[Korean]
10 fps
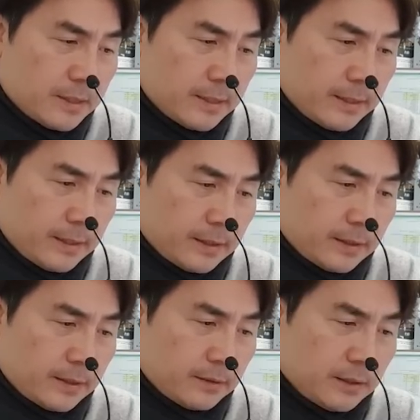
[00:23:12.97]

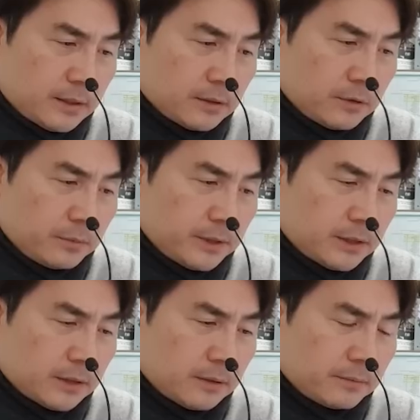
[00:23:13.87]
현대차그룹이
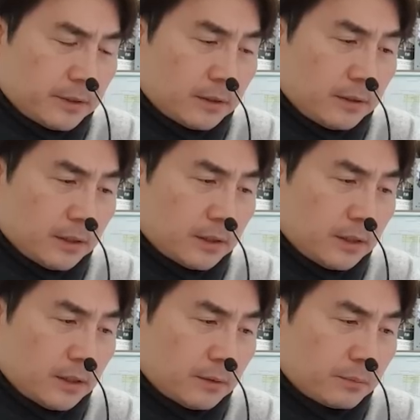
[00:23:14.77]
지금 현대기아,